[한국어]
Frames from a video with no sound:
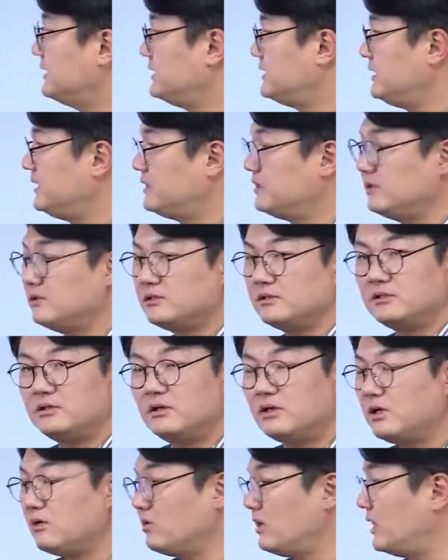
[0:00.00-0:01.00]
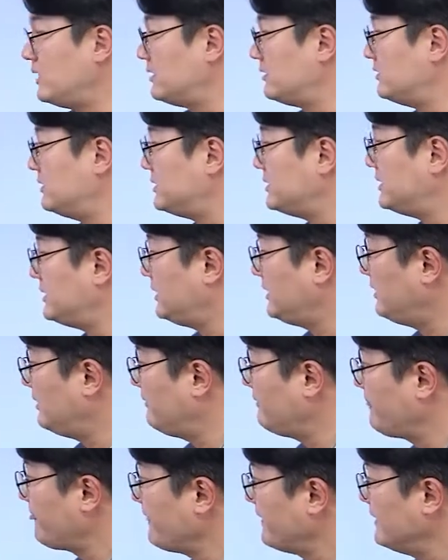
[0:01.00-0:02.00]
디지털 증거라고 하는 것이
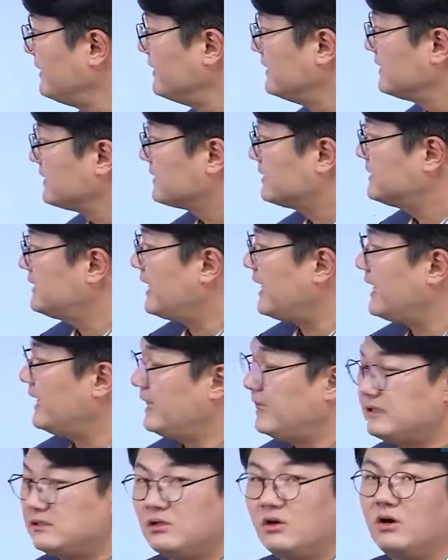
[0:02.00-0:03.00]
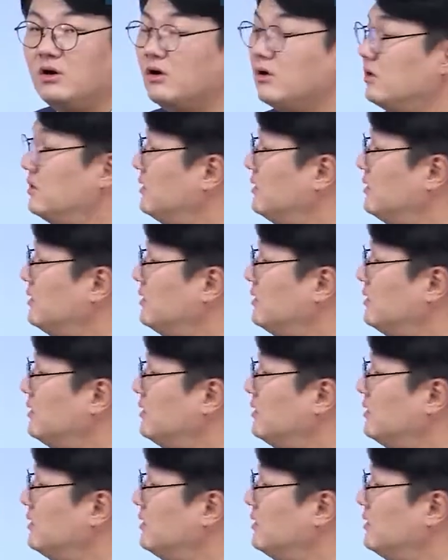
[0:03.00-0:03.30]
그 안에서